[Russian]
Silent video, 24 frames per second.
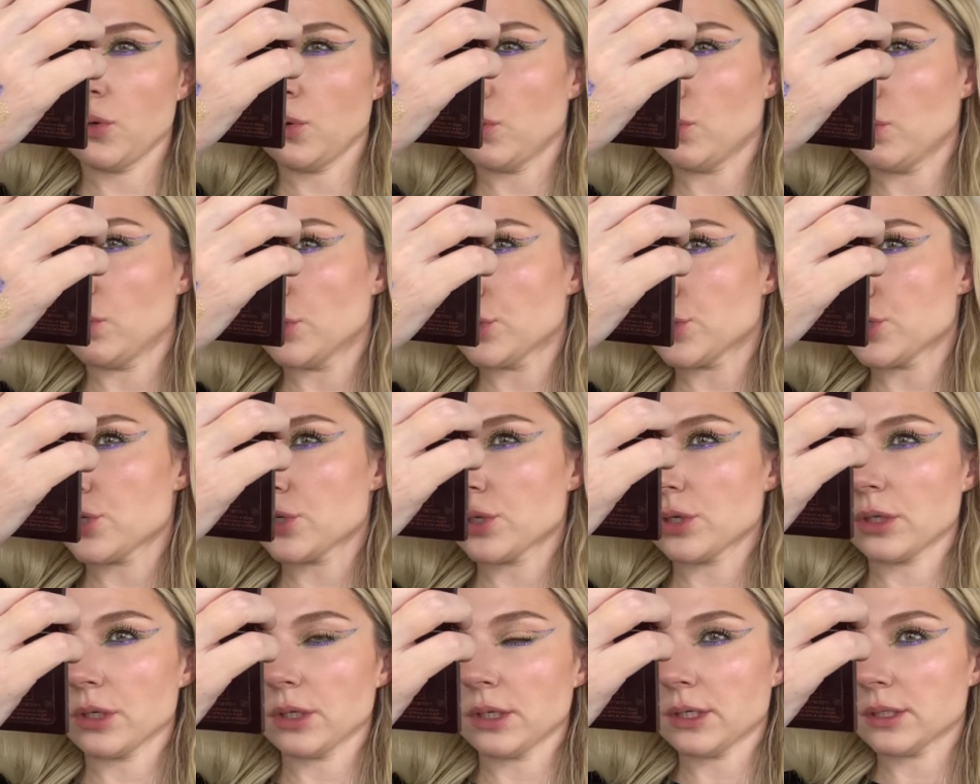Очень
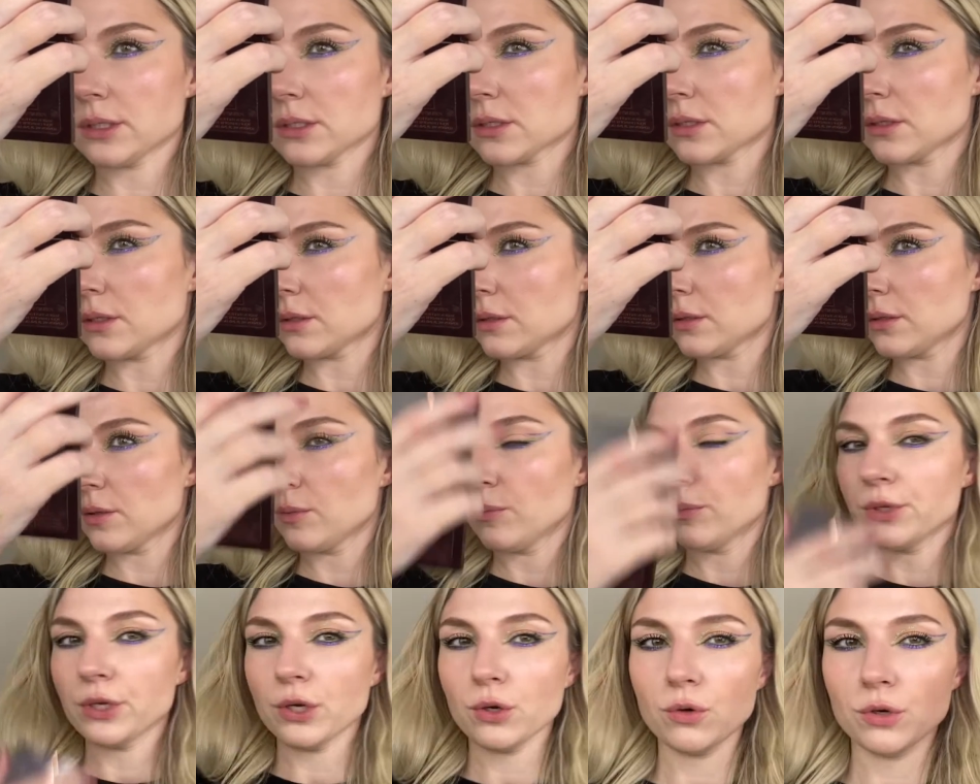классно.
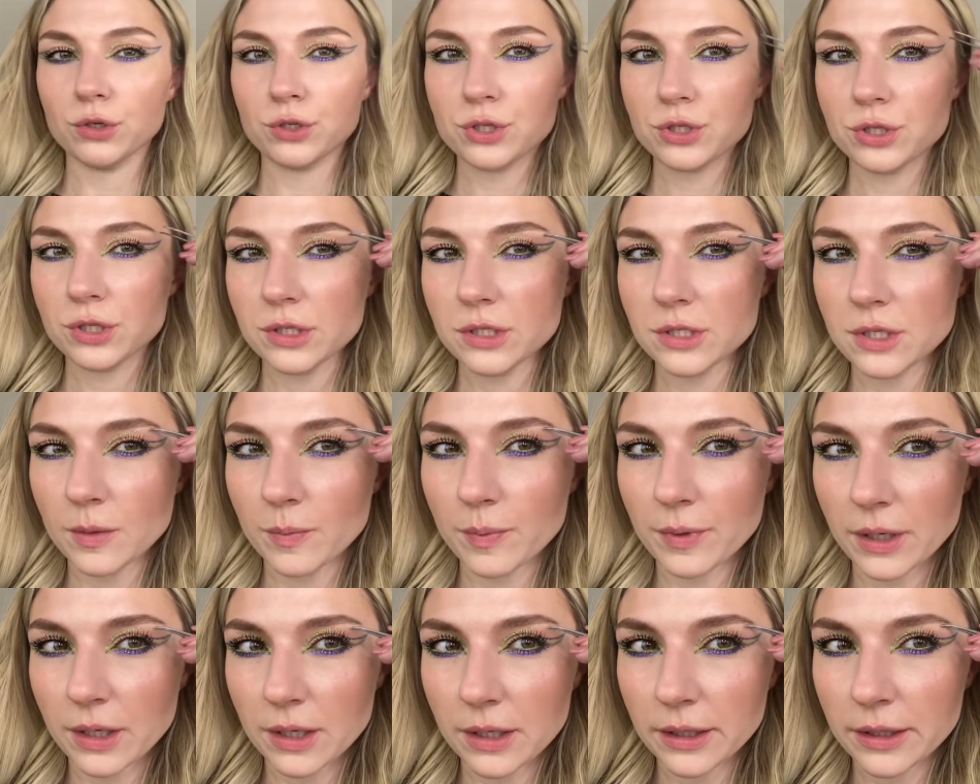Мне хочется себе
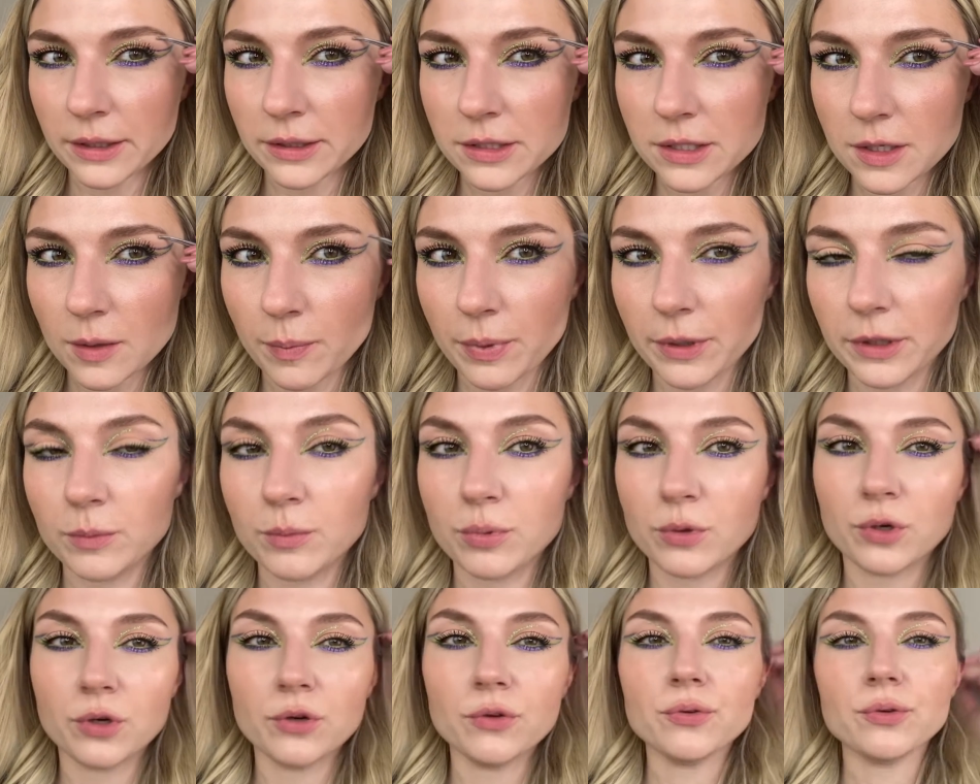приклеить себе под
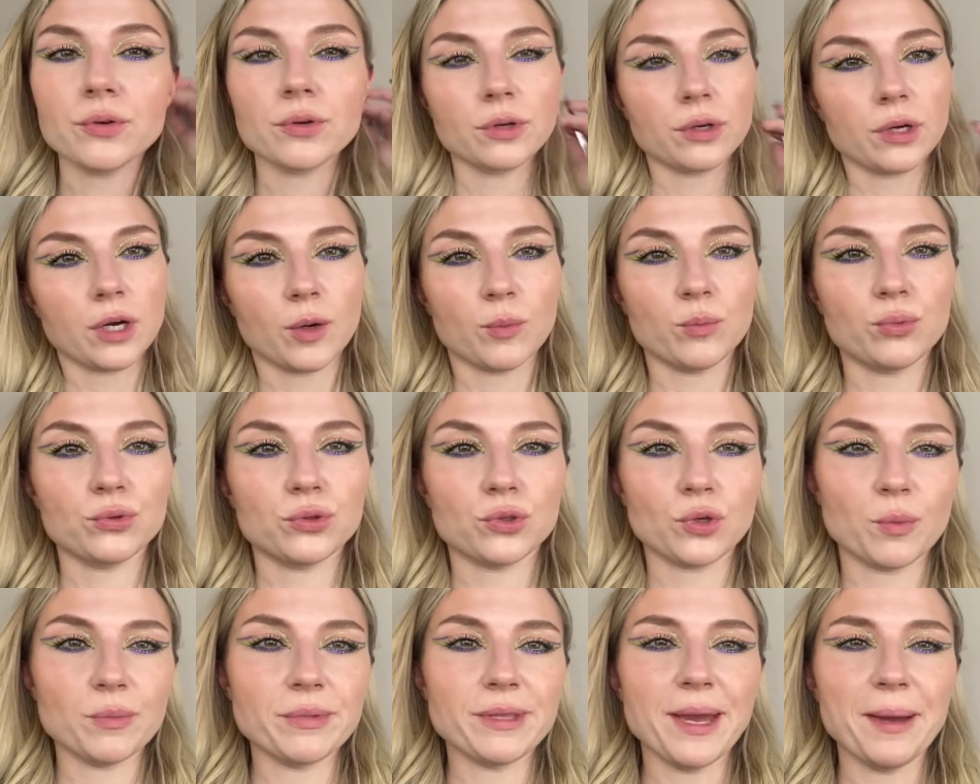бровь, как
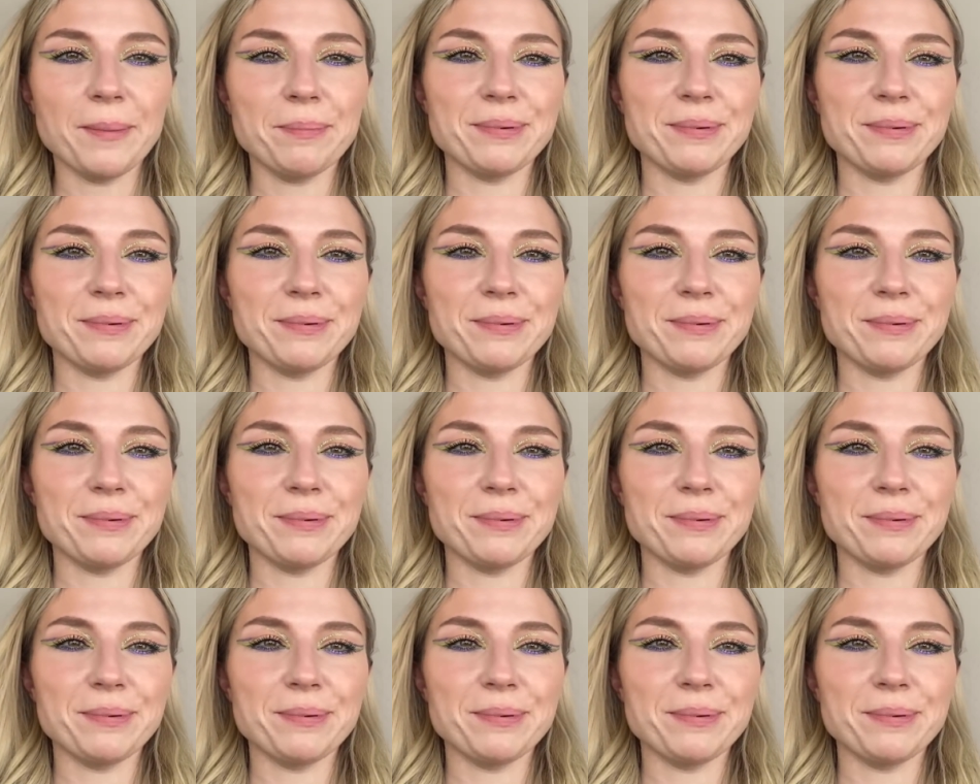будто у меня